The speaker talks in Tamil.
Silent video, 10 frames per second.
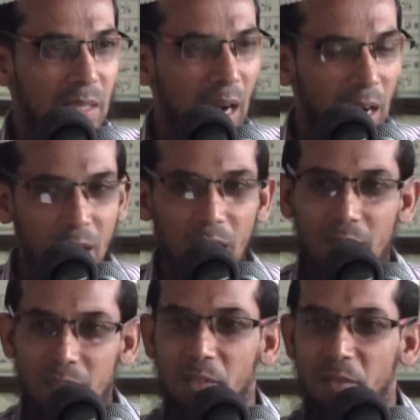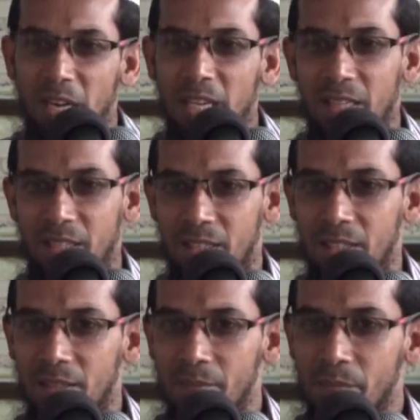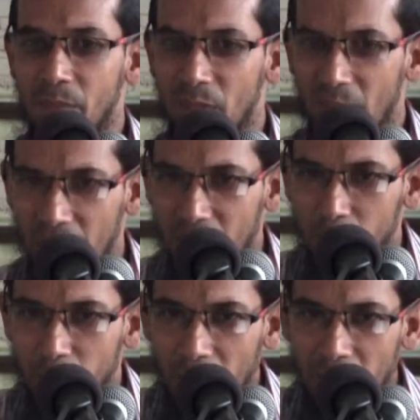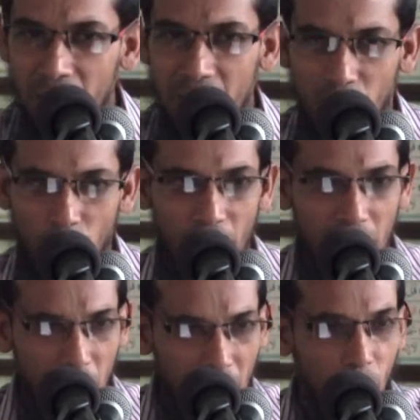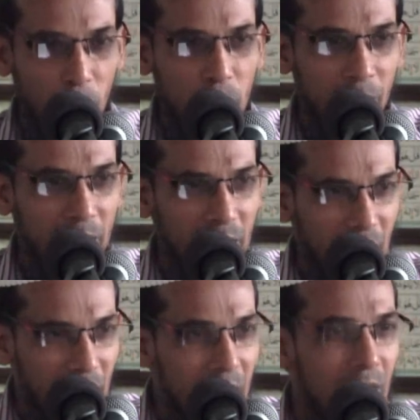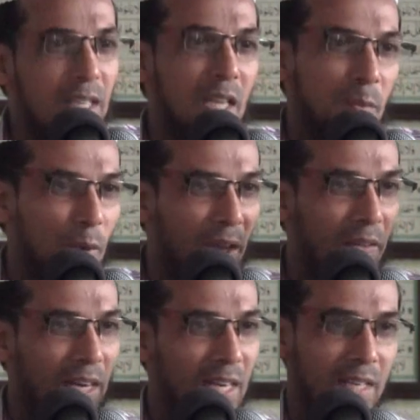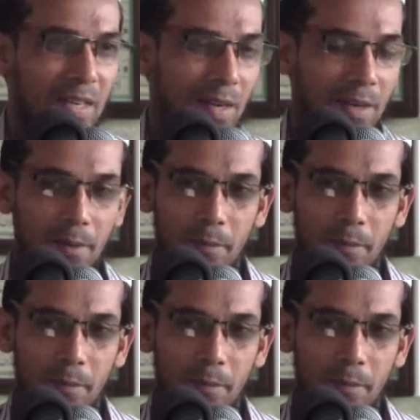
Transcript: காலெல்லாம் ரத்தம் வலியுது அந்த பில்டிங்கில் கொங்கிரீட் அப்படியே உடஞ்சி விழுந்திருக்கு அதுக்குள்ளேருந்து அந்த பிள்ளையை வெளியெடுக்கிறாங்க